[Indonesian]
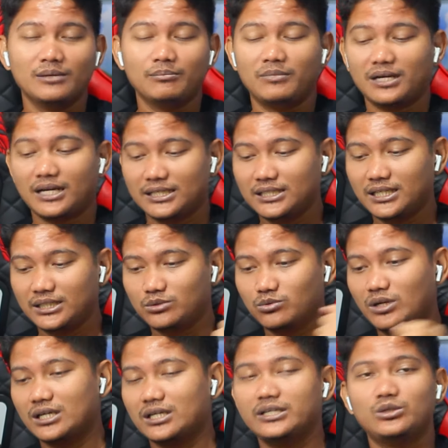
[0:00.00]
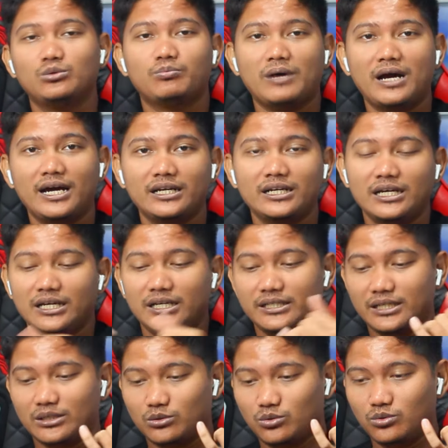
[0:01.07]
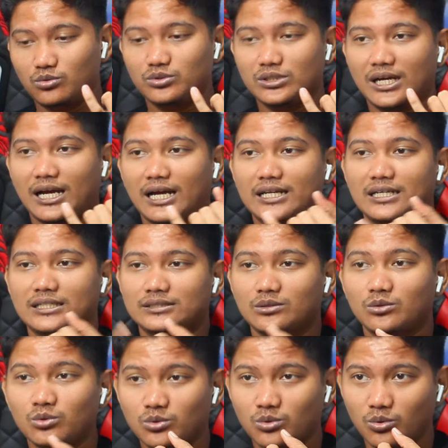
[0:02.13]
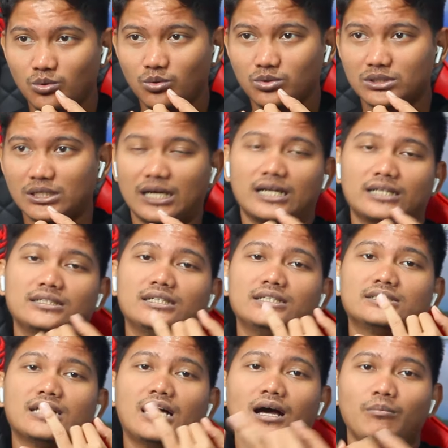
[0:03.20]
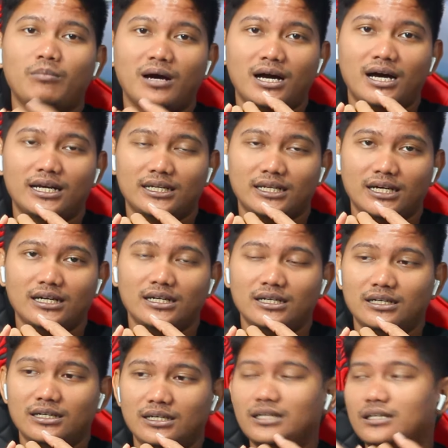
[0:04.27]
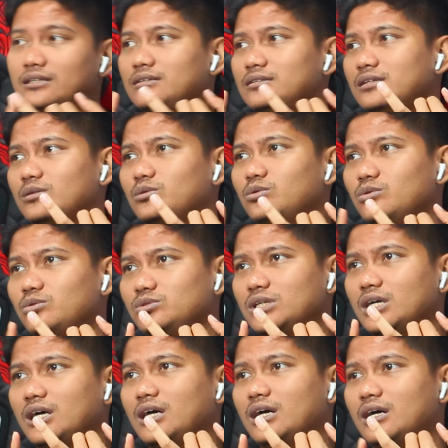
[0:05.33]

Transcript: makanya itulah kehidupan yang dulunya kadang sekutu sekarang jadi sahabat ya eh yang dulunya